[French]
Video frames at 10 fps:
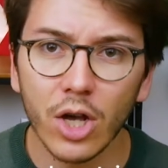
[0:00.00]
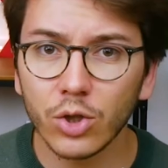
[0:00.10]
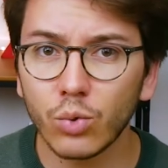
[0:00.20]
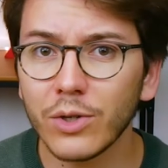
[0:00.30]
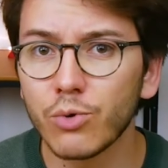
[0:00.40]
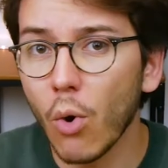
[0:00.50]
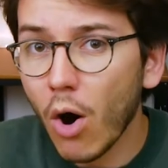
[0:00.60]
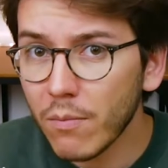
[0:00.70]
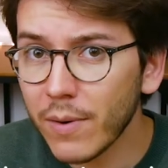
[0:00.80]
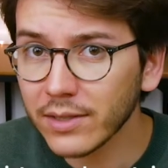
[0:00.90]
soit due
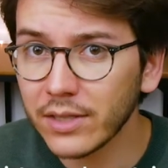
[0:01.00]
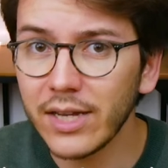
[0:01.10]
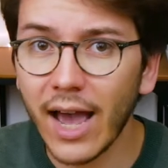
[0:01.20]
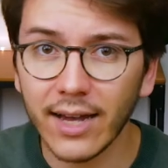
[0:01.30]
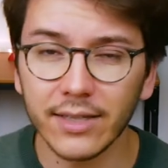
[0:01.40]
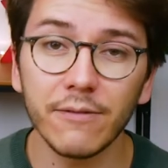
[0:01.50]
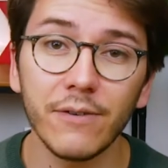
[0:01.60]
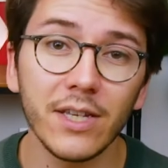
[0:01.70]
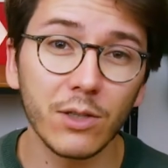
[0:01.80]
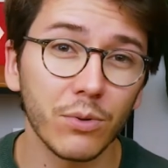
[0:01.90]
en partie à un
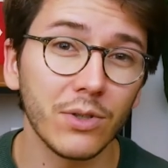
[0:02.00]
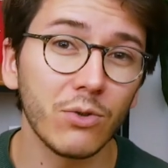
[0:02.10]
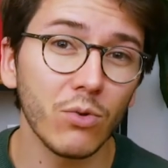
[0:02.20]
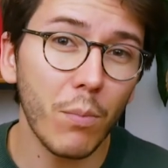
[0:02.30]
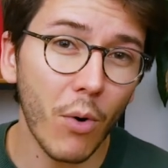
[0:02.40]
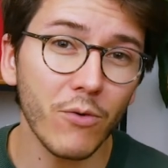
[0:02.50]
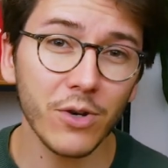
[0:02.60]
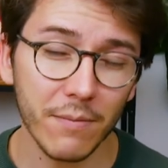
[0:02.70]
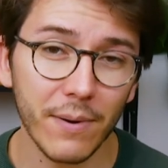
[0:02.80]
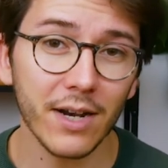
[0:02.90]
effet d'exposition
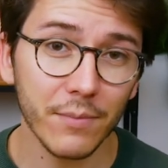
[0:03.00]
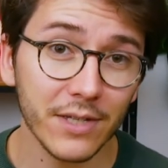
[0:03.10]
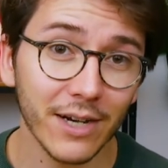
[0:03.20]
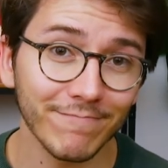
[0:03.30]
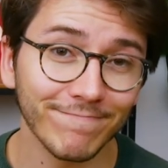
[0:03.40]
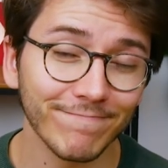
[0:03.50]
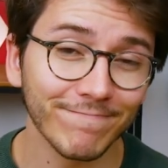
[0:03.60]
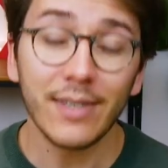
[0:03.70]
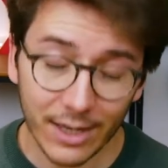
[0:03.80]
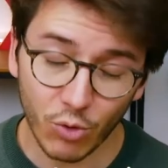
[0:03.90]
provoqué par les médias
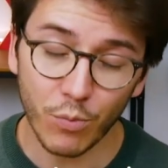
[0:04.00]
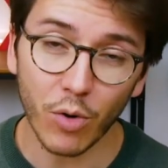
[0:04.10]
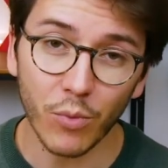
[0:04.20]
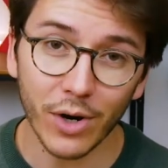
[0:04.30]
c'est tout pour